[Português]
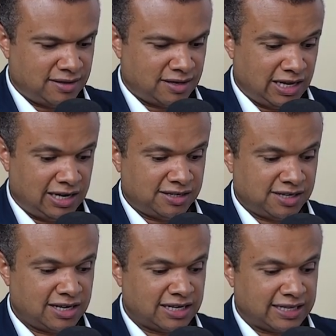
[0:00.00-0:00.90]
Que, aliás, na
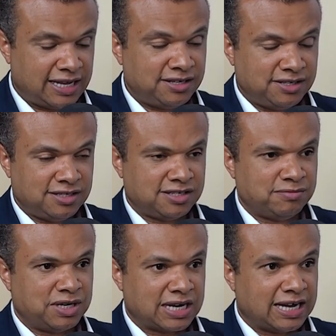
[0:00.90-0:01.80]
Inglaterra existe esse
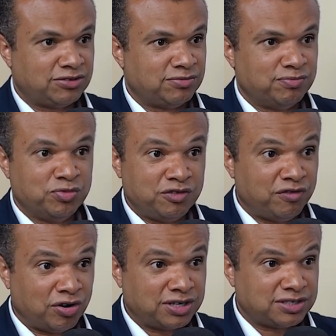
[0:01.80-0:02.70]
mercado muito
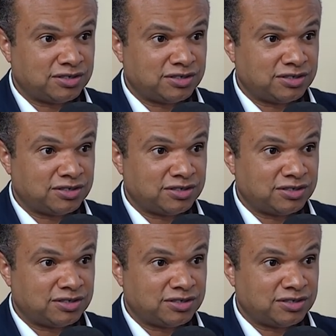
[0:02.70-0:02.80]
forte,